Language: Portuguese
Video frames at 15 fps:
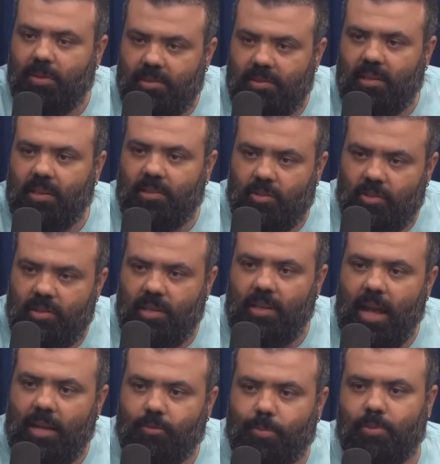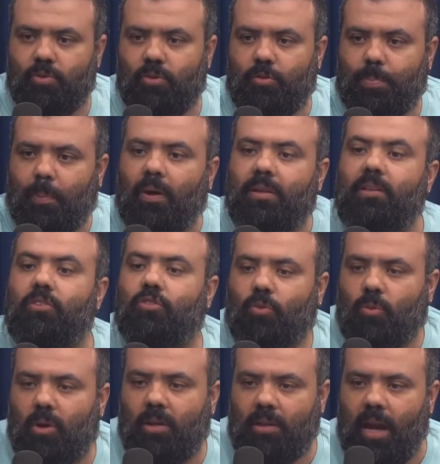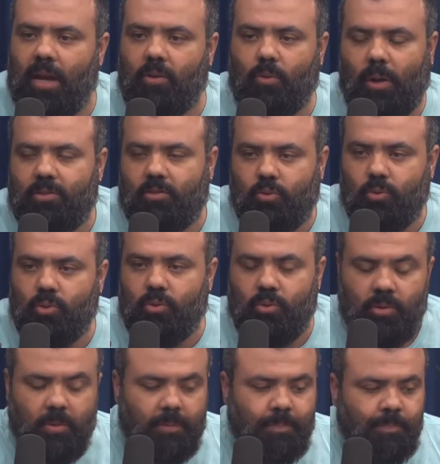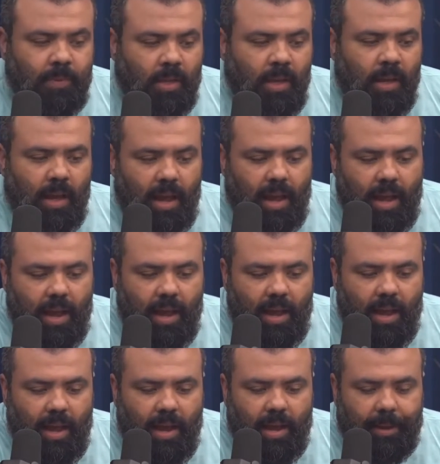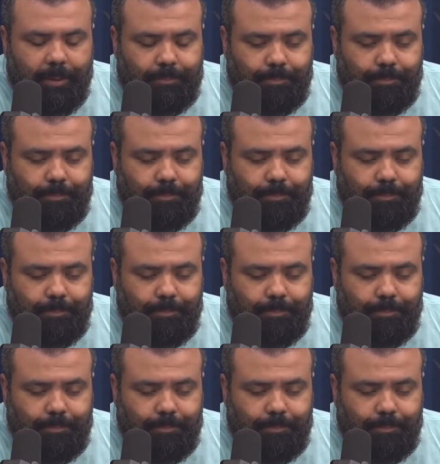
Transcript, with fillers: de se ter na sociedade. As Pessoas certeza. podem discordar em quase tudo. É... Mas